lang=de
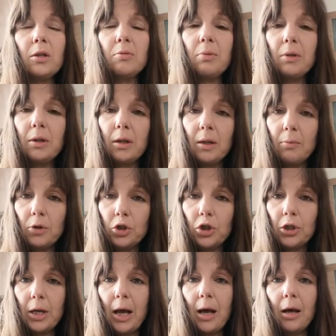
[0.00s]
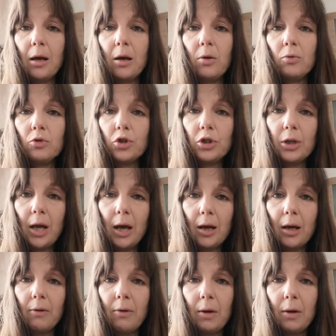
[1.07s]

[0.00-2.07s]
das wird dann immer stärker und stärker,